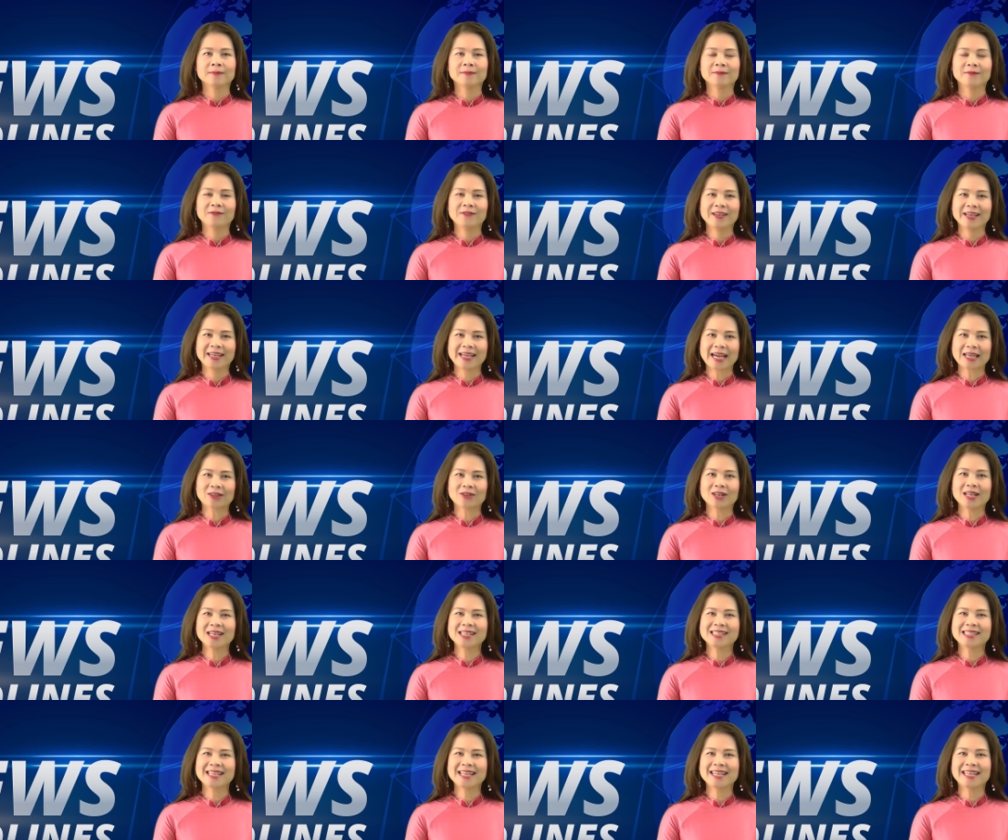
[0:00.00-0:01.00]
Việt
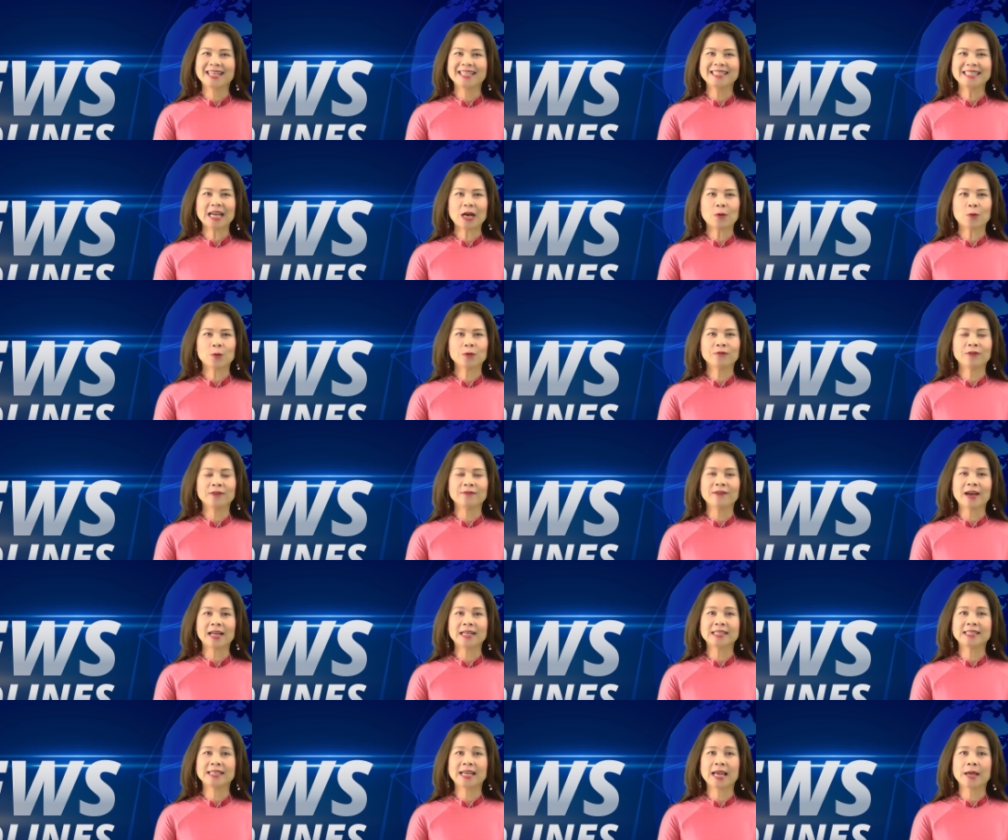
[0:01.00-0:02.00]
Catholic xin kính chào quý vị và
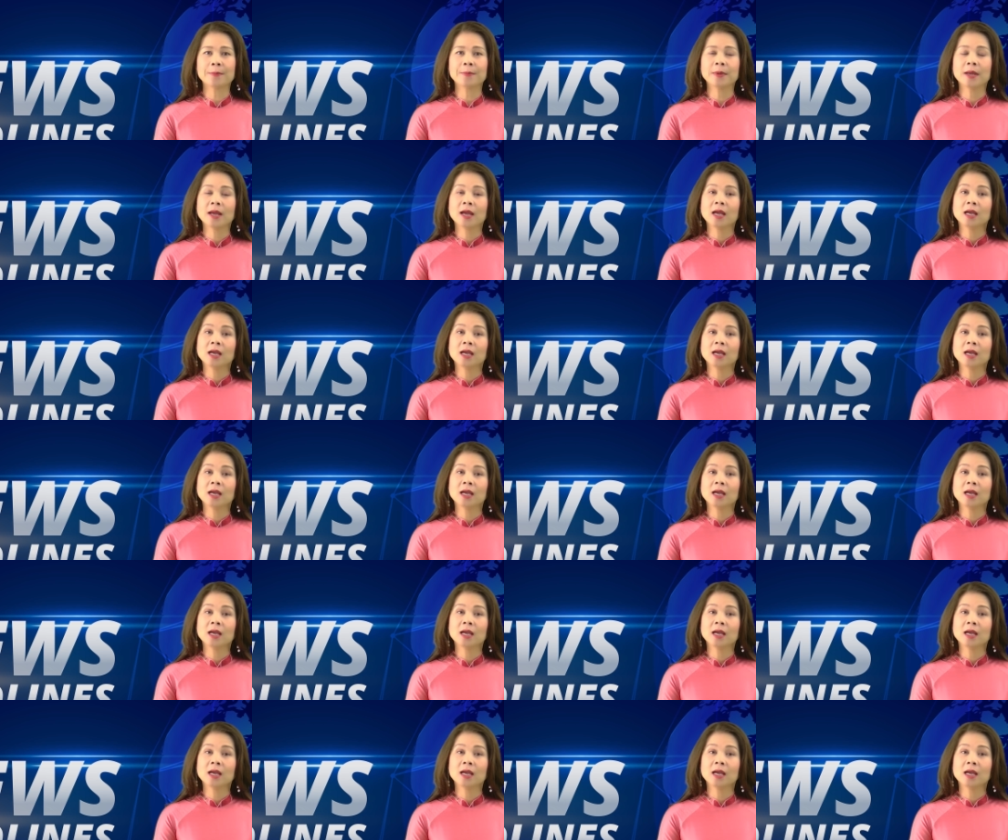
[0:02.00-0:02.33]
anh chị em